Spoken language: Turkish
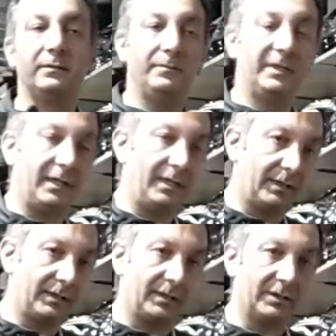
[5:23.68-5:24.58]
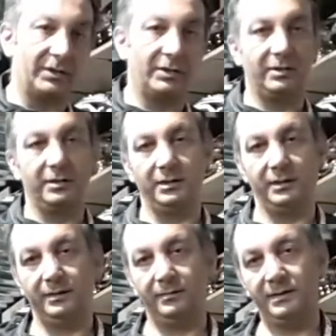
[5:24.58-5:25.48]
Bir tane arkadaş
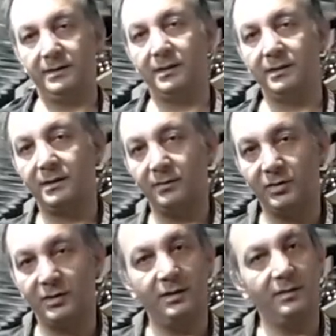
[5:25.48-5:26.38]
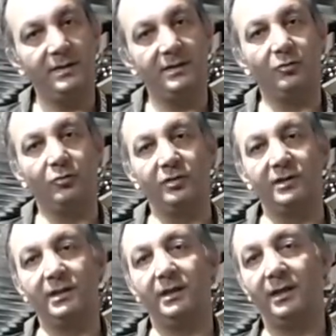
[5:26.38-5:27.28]
hani bizden istemişti. Biz de onun
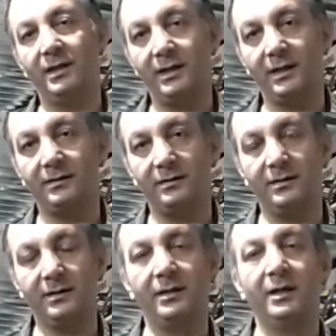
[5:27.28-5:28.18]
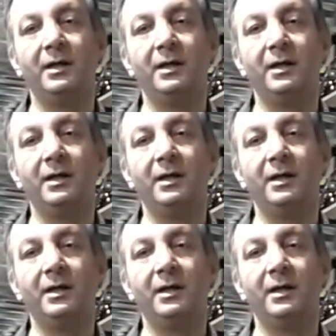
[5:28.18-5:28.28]
isteğini yerine getirdik.